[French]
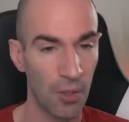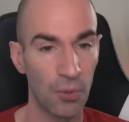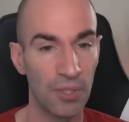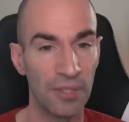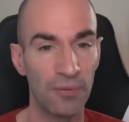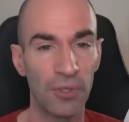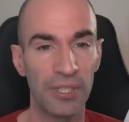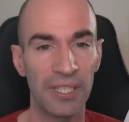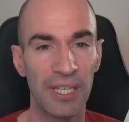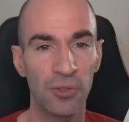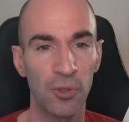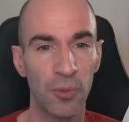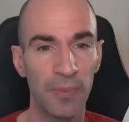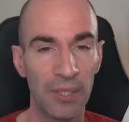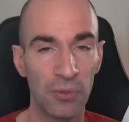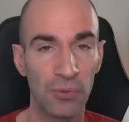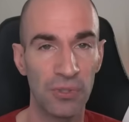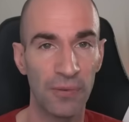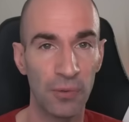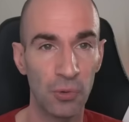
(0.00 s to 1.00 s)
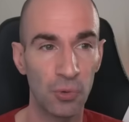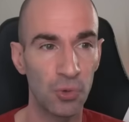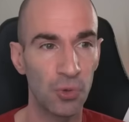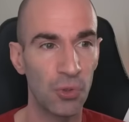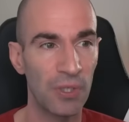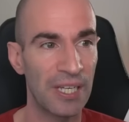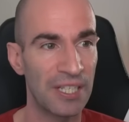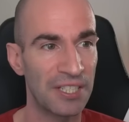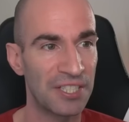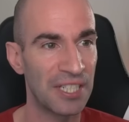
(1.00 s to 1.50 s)
Au niveau carte mère, nous avons
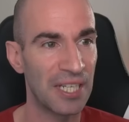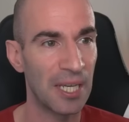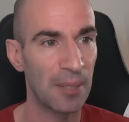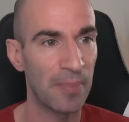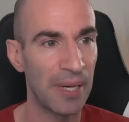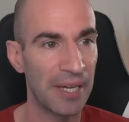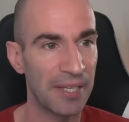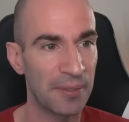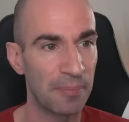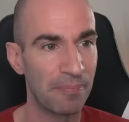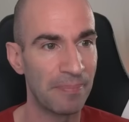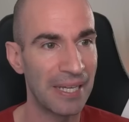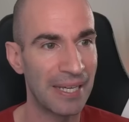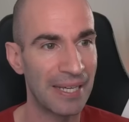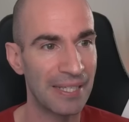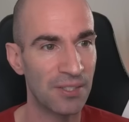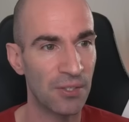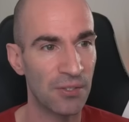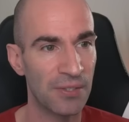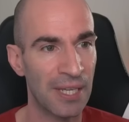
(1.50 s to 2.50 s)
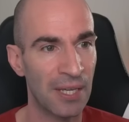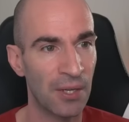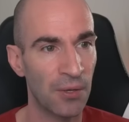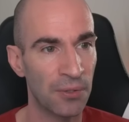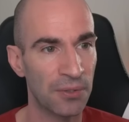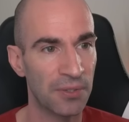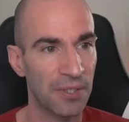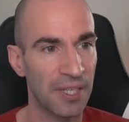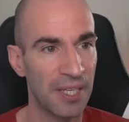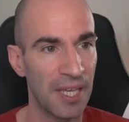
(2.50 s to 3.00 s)
toujours la Gigabyte
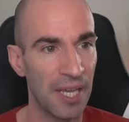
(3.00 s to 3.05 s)
B450